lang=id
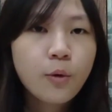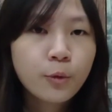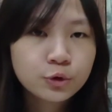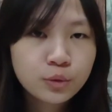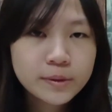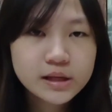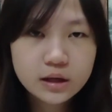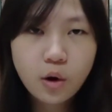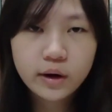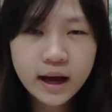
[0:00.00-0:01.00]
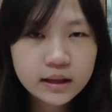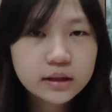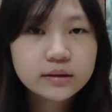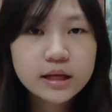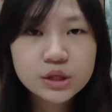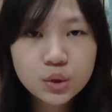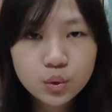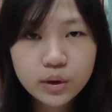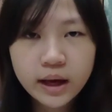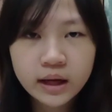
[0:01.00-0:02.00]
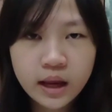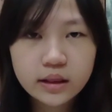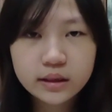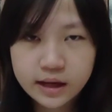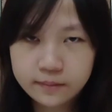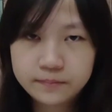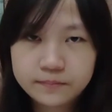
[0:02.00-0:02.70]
untuk menyerang Ongkan dan suku periodnya.